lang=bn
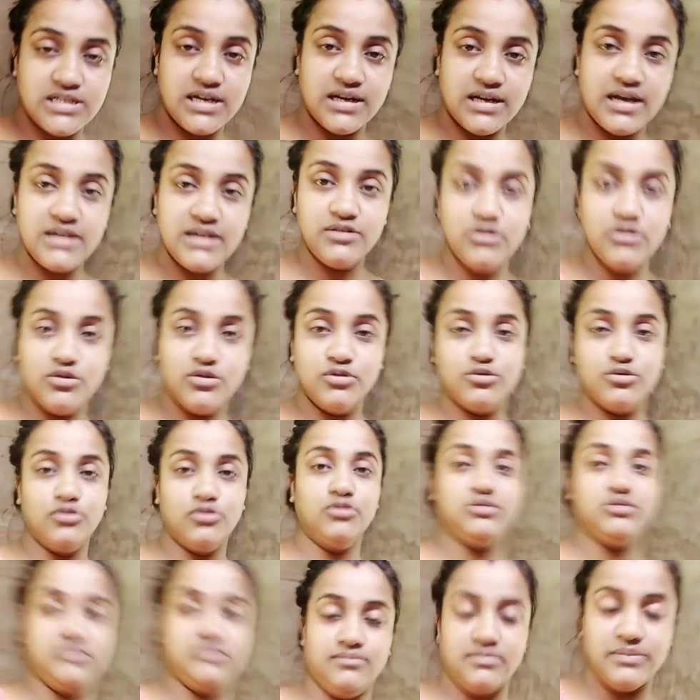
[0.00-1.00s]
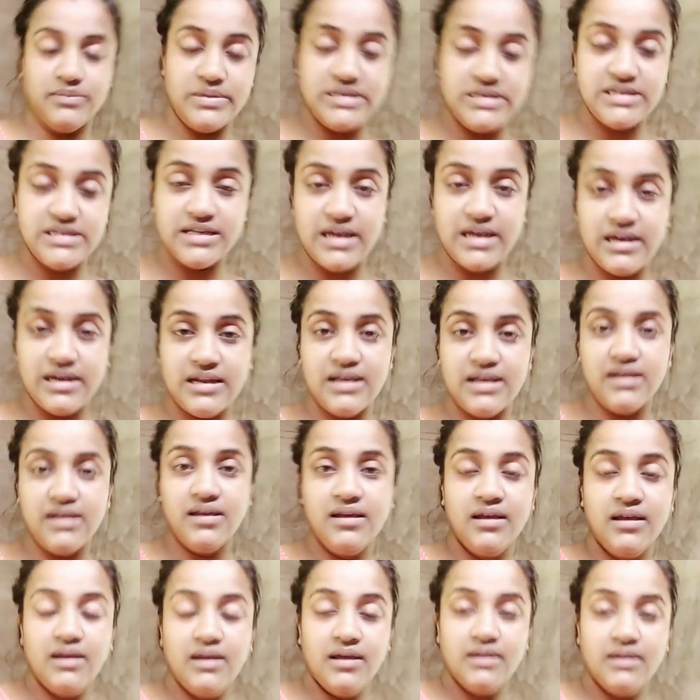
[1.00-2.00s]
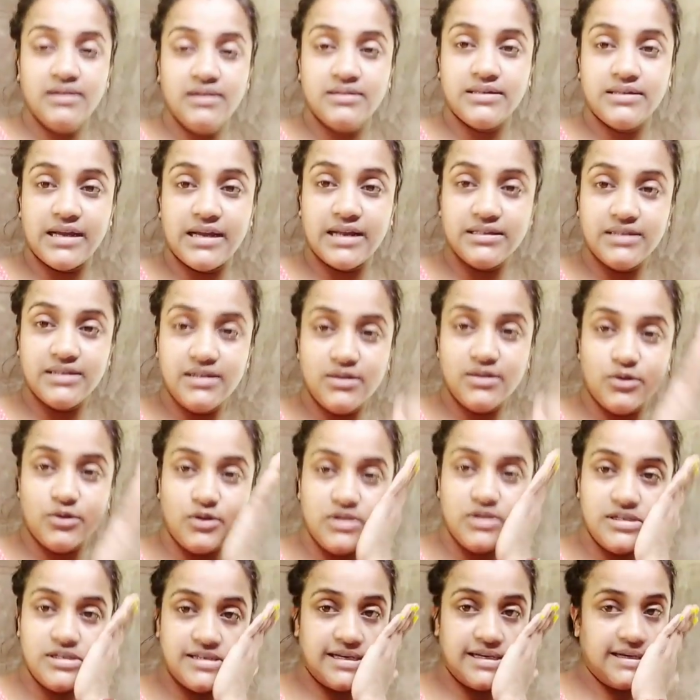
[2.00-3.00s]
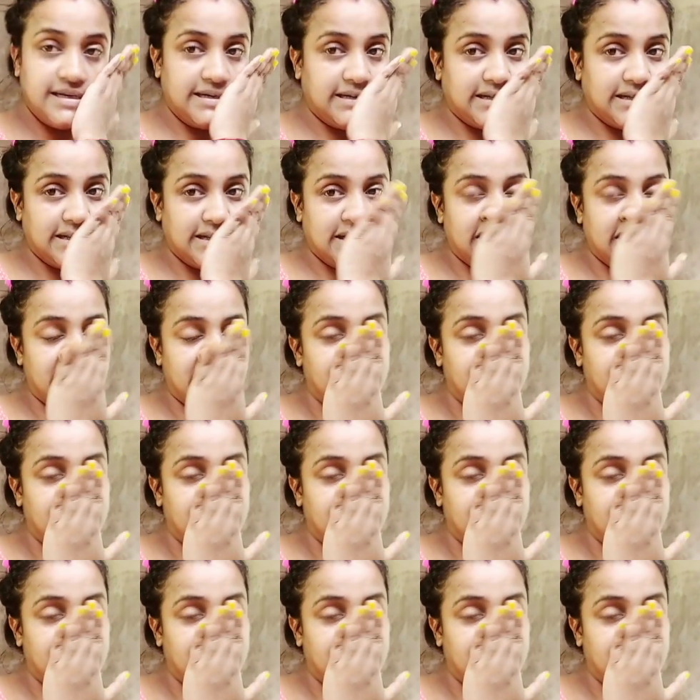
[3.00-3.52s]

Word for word: চাল খাই তো তো ভিজিয়ে রাখলে তাড়াতাড়ি হয়ে যায় আর কি